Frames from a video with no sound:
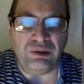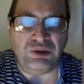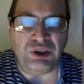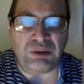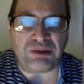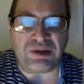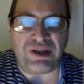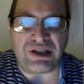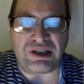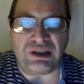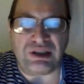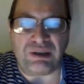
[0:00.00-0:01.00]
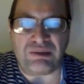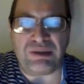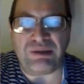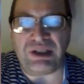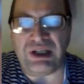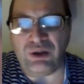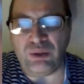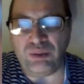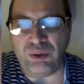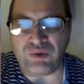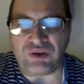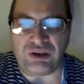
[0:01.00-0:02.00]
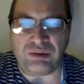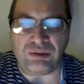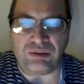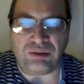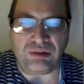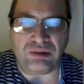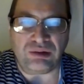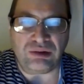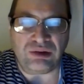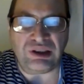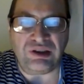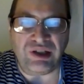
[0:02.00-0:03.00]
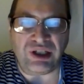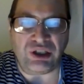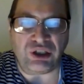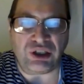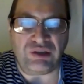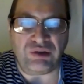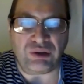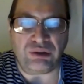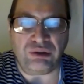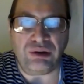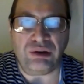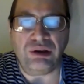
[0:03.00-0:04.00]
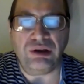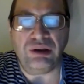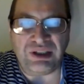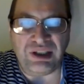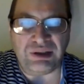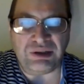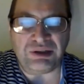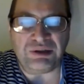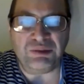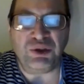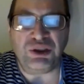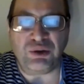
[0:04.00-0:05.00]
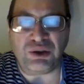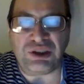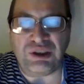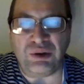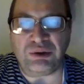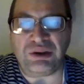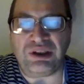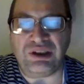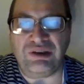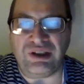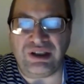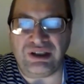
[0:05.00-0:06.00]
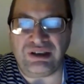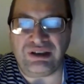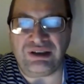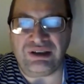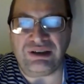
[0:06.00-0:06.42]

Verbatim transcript: Ну в чем связана там семья, любовь то Что ты доверяешь человеку? Предать можно только того, кто тебя доверяет.